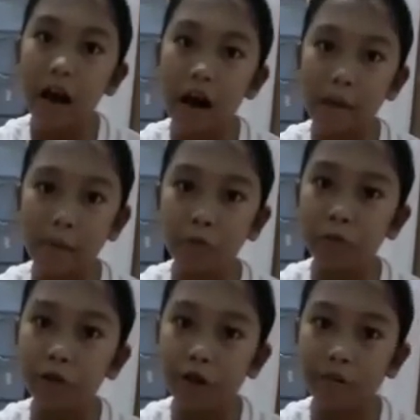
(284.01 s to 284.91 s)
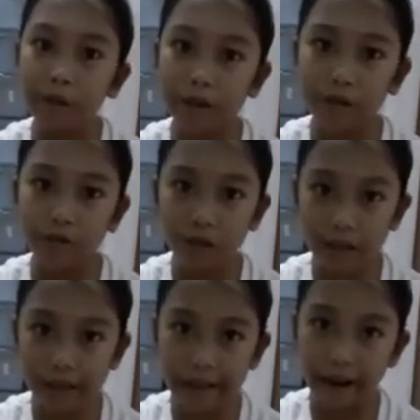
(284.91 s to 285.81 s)
kamu bukan
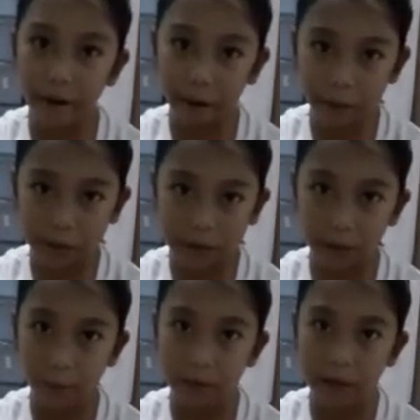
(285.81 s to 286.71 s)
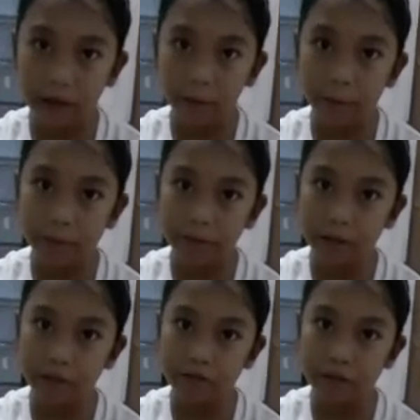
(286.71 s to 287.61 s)
mendustai aku, tapi kamu
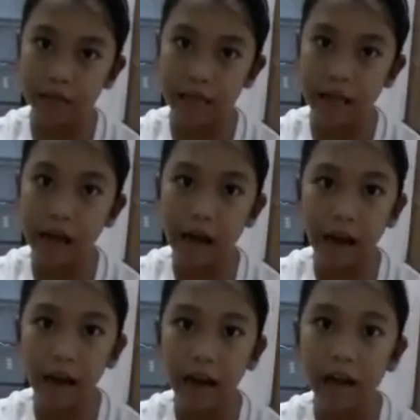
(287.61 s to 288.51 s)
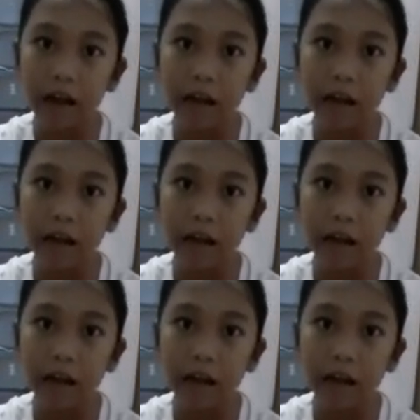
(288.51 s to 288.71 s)
mendustai Allah.